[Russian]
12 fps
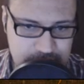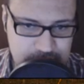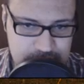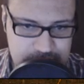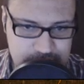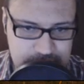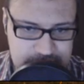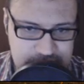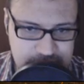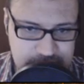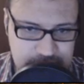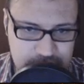Эти
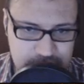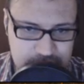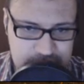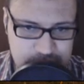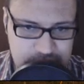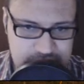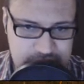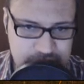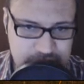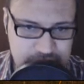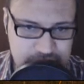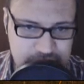подземки, что-то у меня с
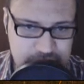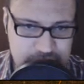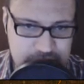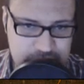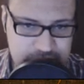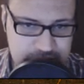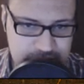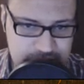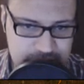подземками вообще беда какая-то.